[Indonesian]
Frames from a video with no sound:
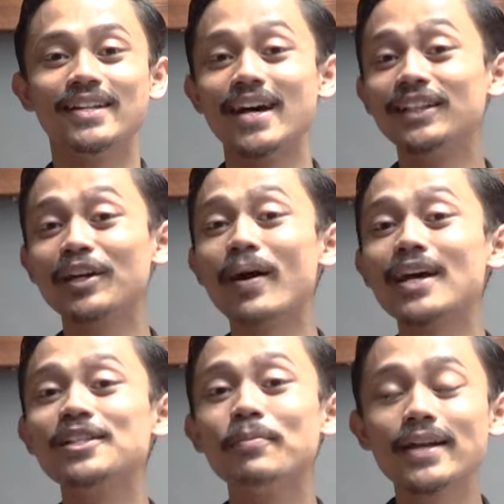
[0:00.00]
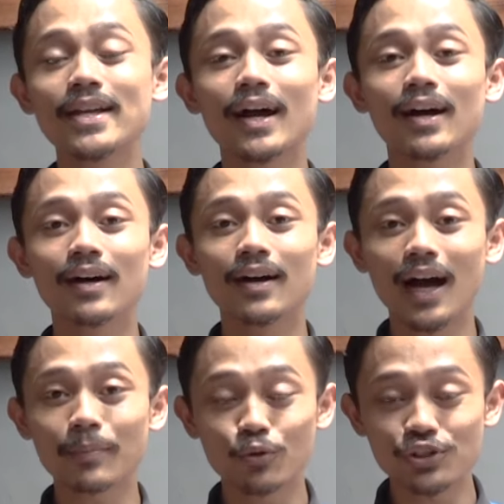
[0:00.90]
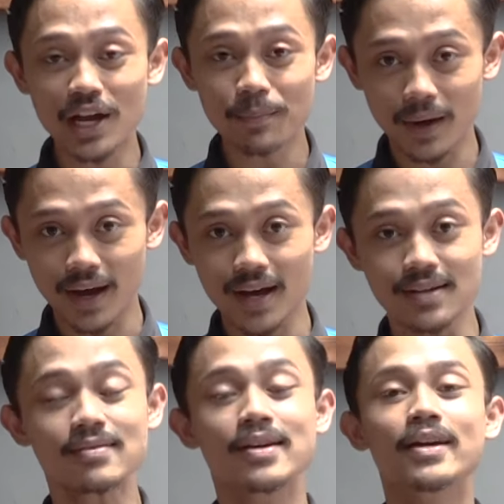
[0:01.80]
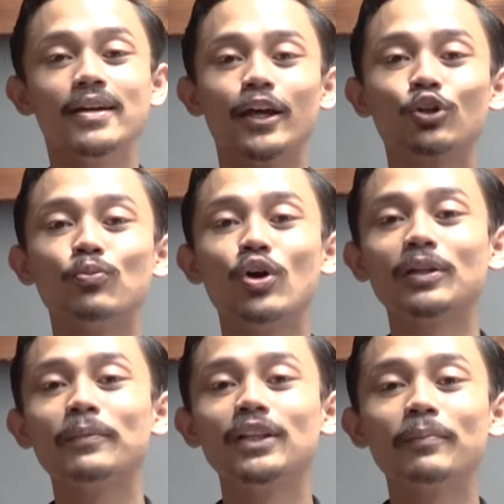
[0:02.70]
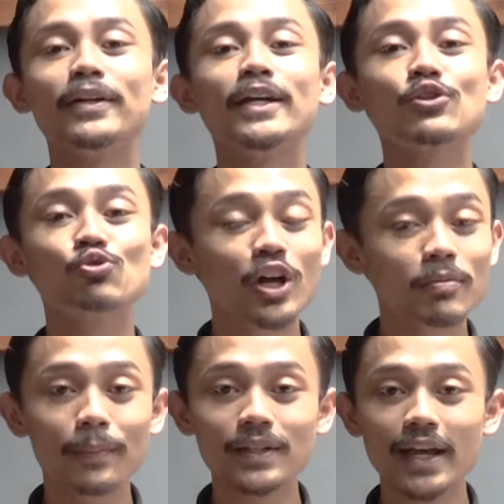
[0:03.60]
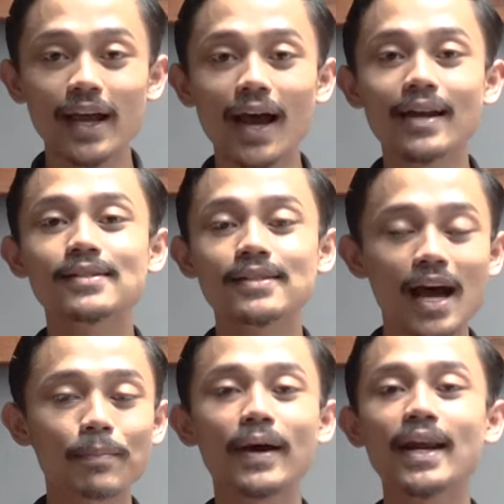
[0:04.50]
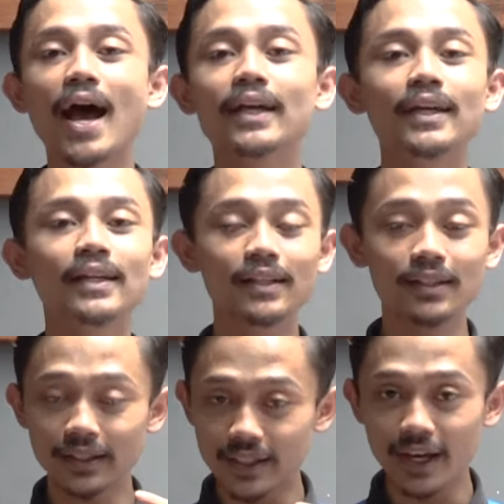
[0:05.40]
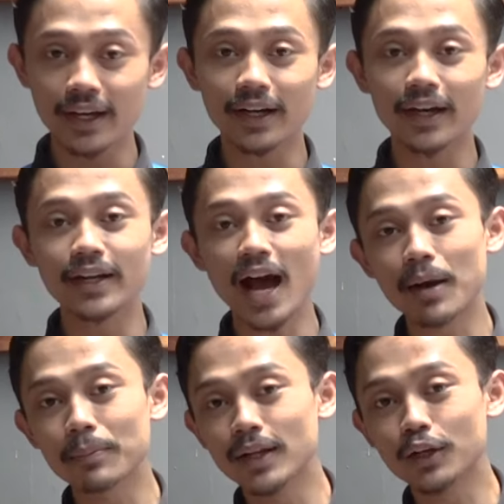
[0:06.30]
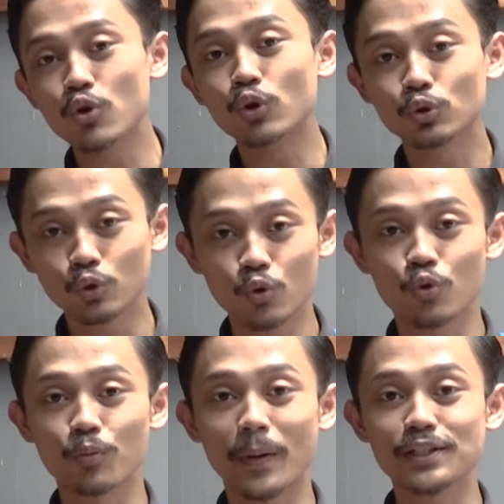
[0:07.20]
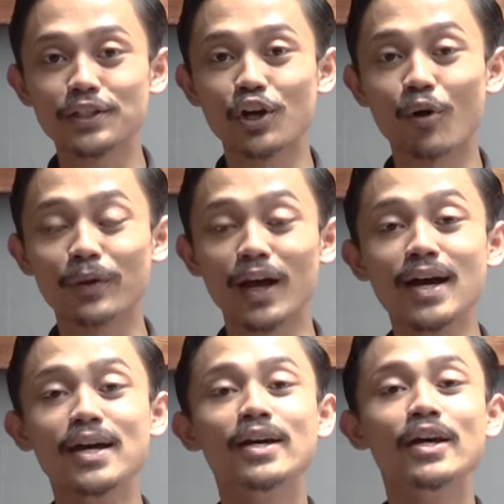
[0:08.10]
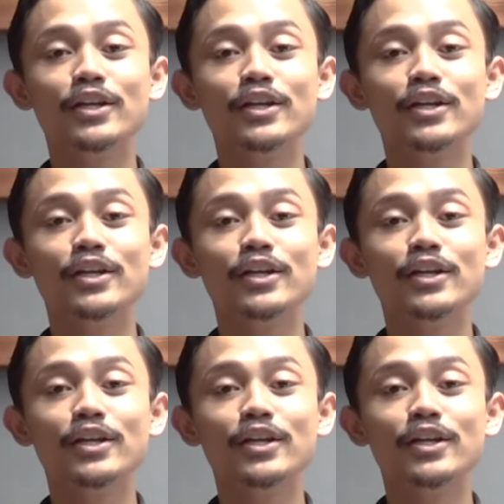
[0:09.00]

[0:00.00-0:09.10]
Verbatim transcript: Dan terima kasih banyak uh, kami ucapkan yaitu buat teman-teman yang sudah mempercayakan senapan angin ke irnabel.co pastinya Om ya.